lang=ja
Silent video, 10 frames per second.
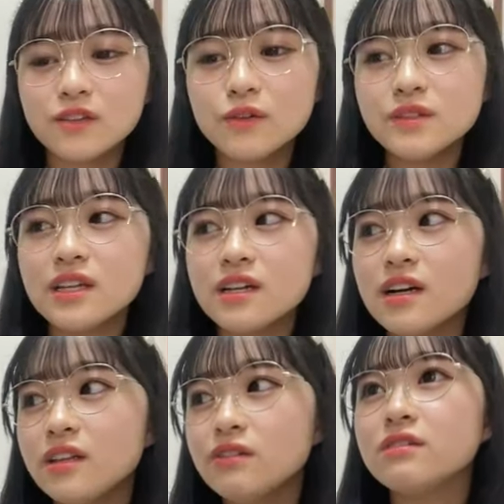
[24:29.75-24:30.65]
大
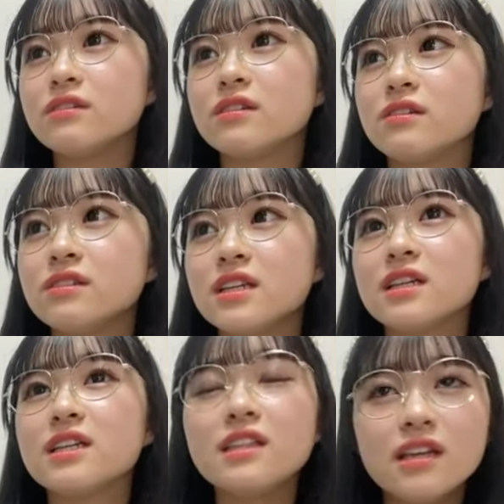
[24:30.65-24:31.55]
阪の、大
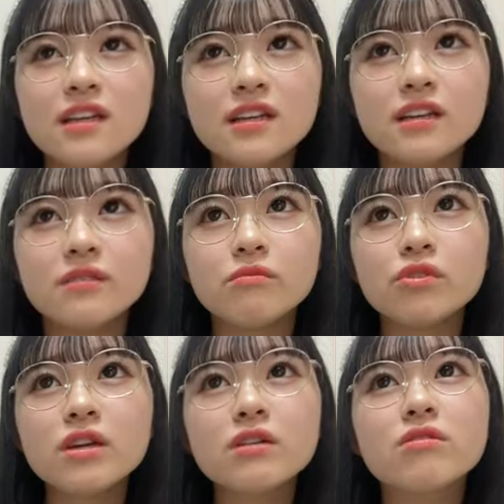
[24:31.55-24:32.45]
阪来て、
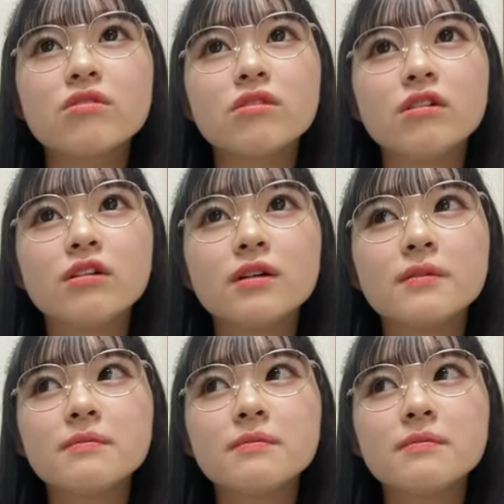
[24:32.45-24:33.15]
もう結構、